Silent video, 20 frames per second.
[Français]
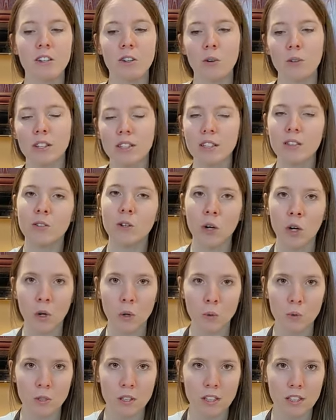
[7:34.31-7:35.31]
On essaie de
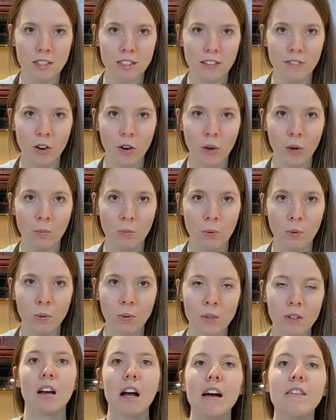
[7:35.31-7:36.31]
rehausser les saveurs un peu.
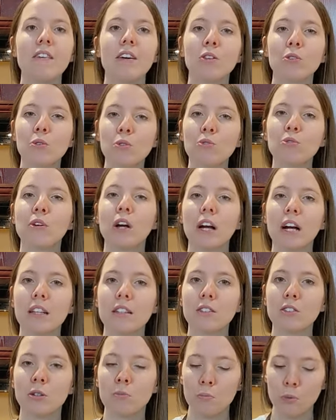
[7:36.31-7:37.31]
Avec deux cuillères à
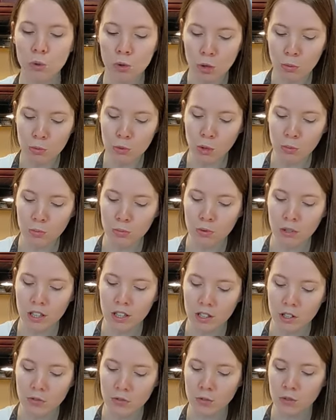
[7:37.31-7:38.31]
thé de poudre de bouillon de
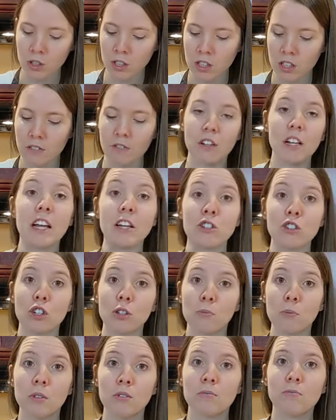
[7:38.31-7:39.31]
poulet, je vous dis, ça fait la job.